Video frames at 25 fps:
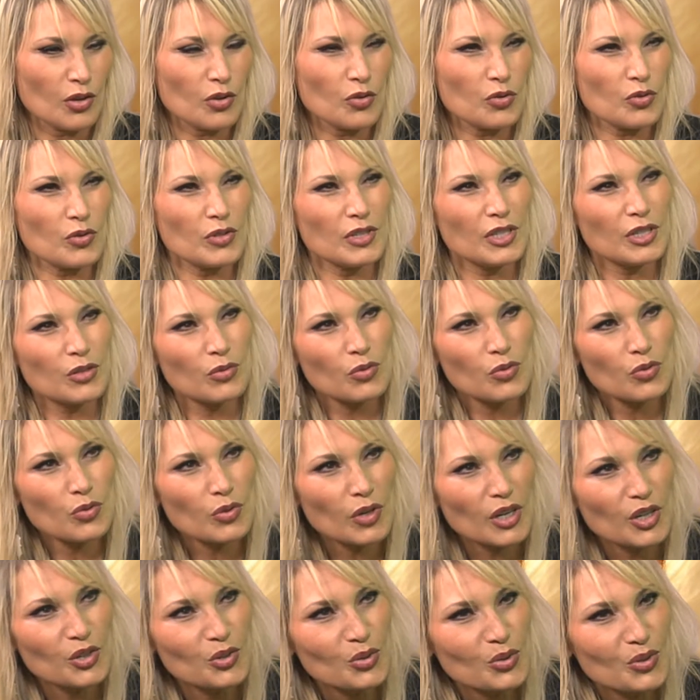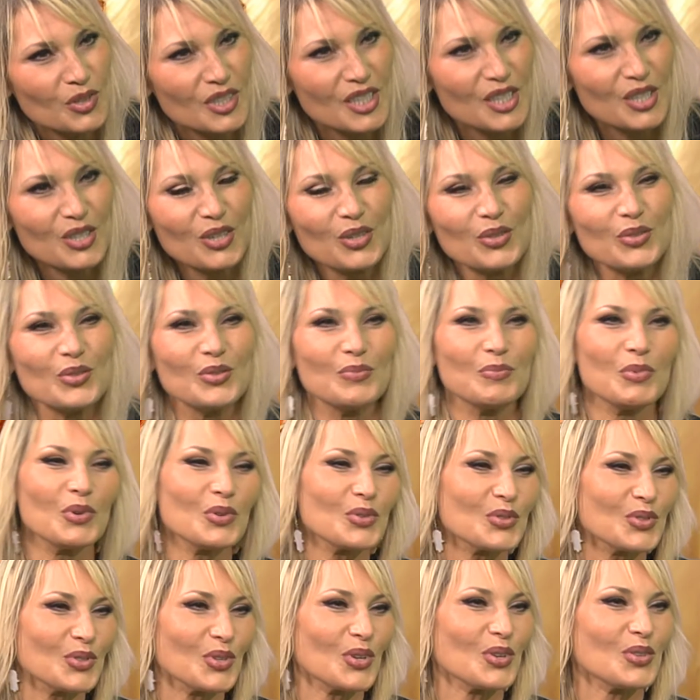Je dis toujours être utile dans le
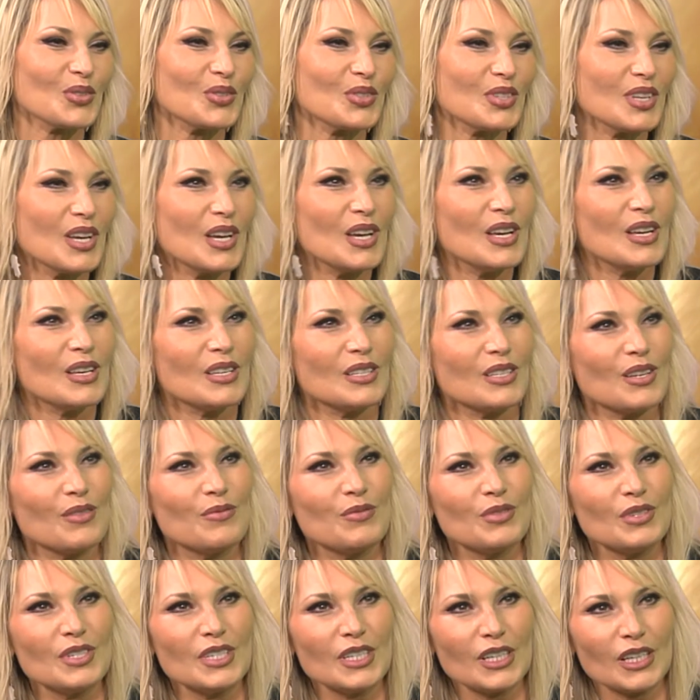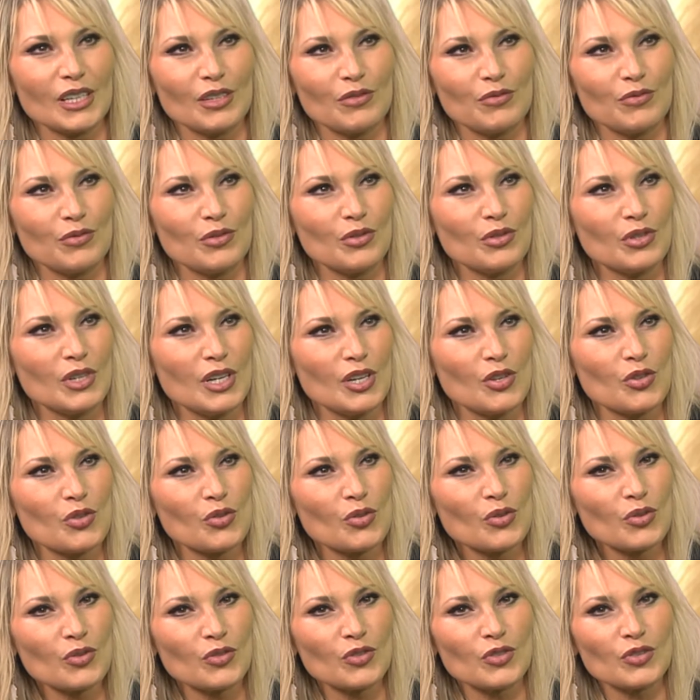bon sens. Ça veut dire il faut que les
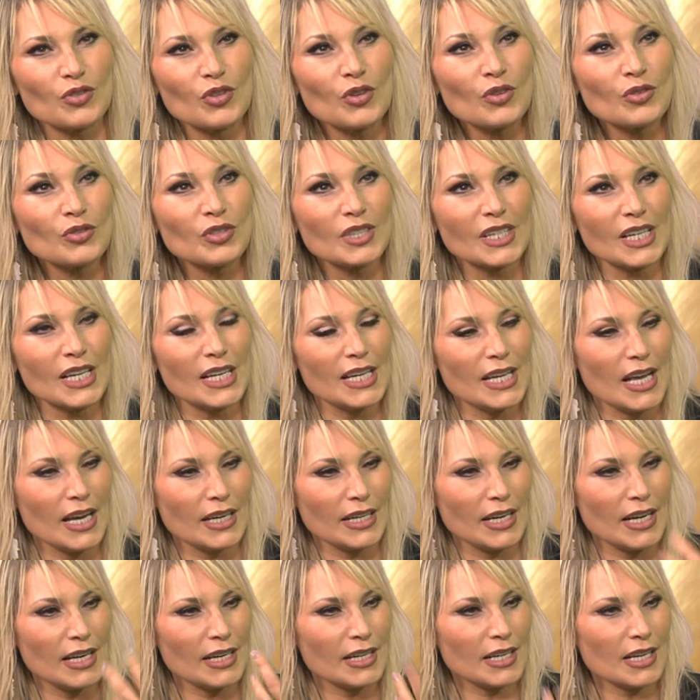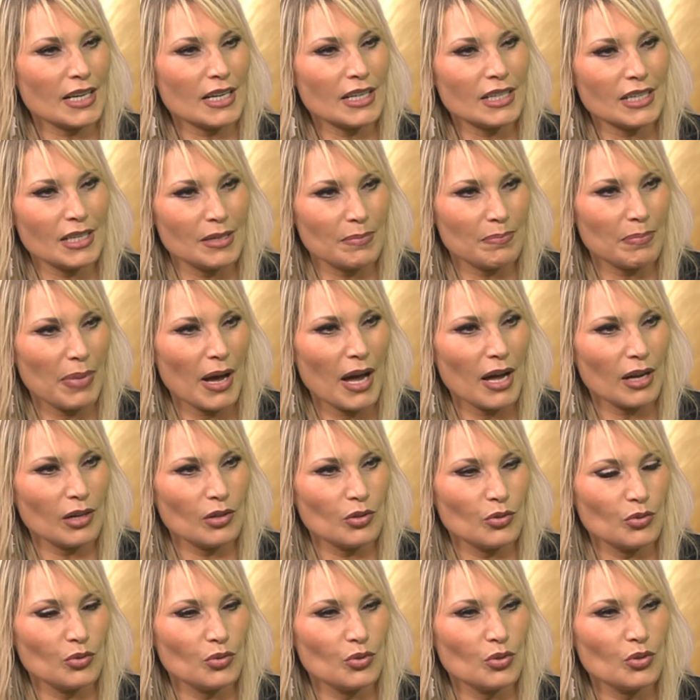gens sentent qu'il y a quelqu'un qui
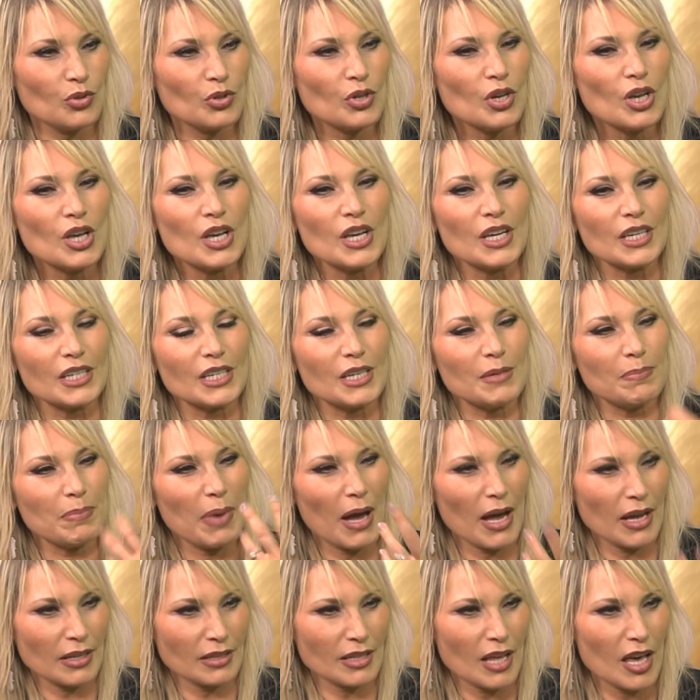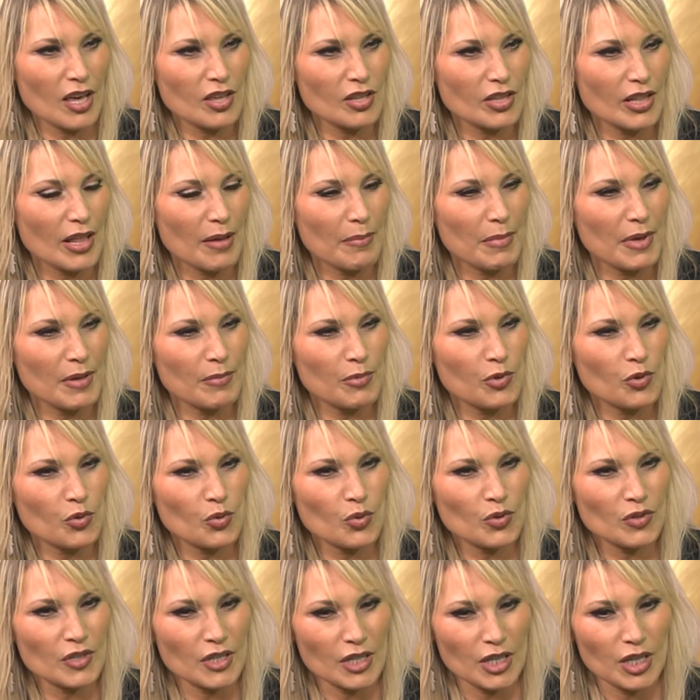parle d'eux, qui partage la même
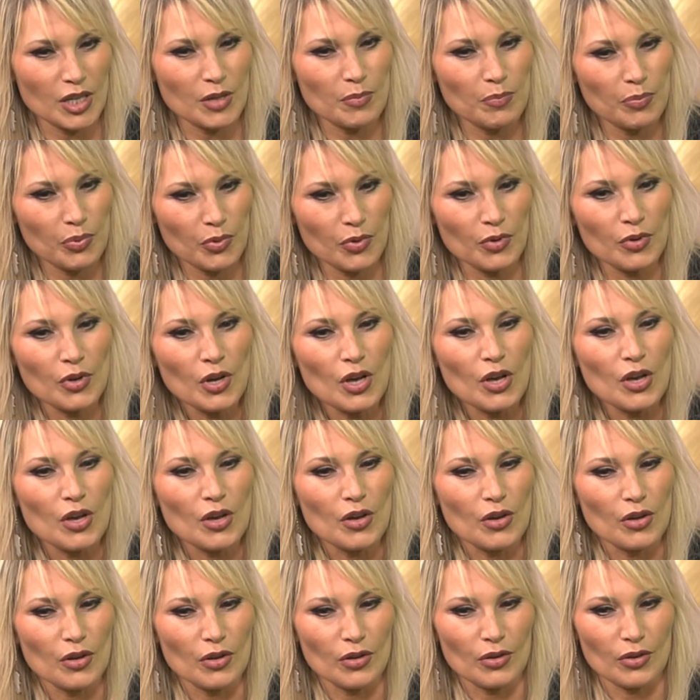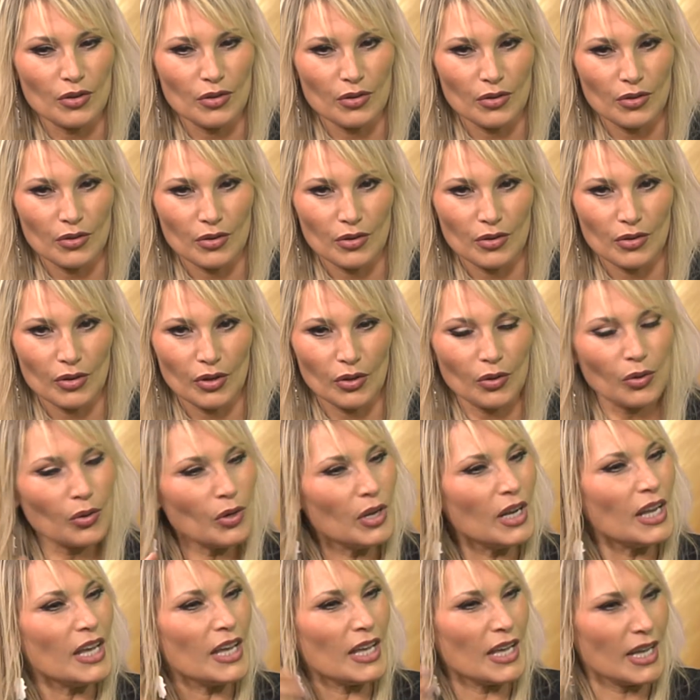chose et qui peut euh,
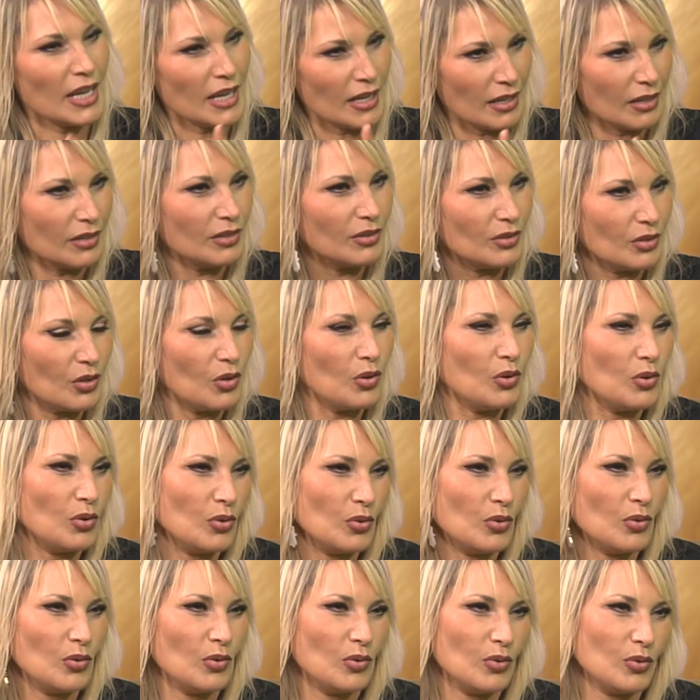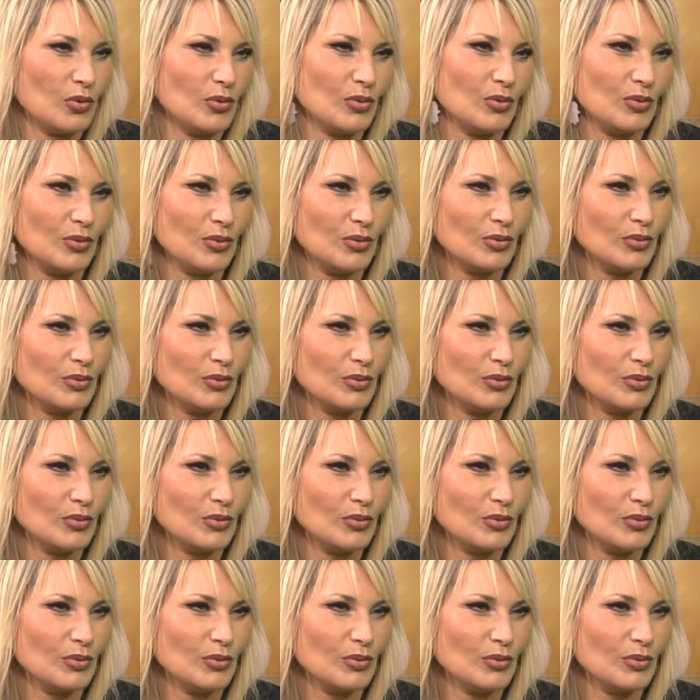relayer le, C'était